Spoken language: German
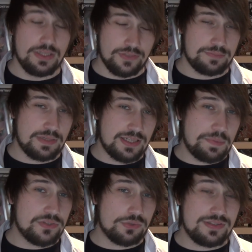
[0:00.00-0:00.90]
Was mir in der
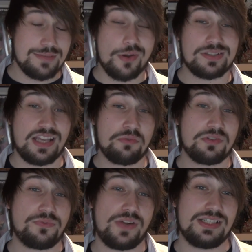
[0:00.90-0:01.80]
Episode 7 auch sehr gut
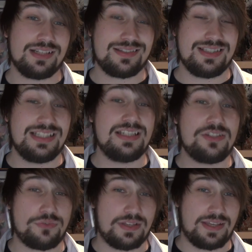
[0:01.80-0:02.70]
gefallen hat, sind die
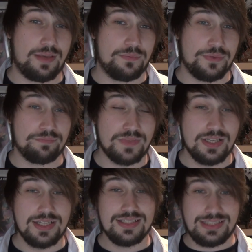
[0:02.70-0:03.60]
Lichtschwertkämpfe.
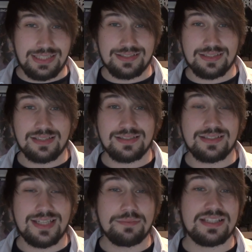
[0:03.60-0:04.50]
Diese
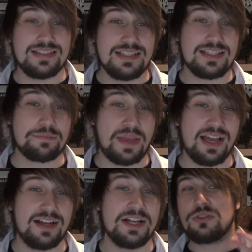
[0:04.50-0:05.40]
sind nämlich nicht
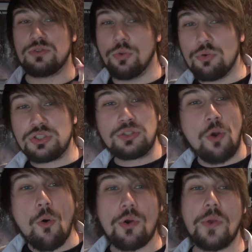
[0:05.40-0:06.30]
mehr durch
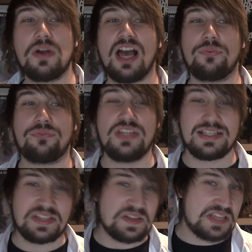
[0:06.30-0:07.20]

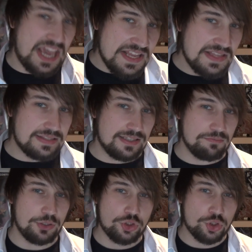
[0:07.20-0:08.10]
choreografierte Tänze
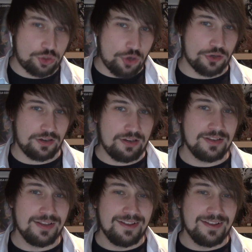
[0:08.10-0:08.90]
mit Stöcken,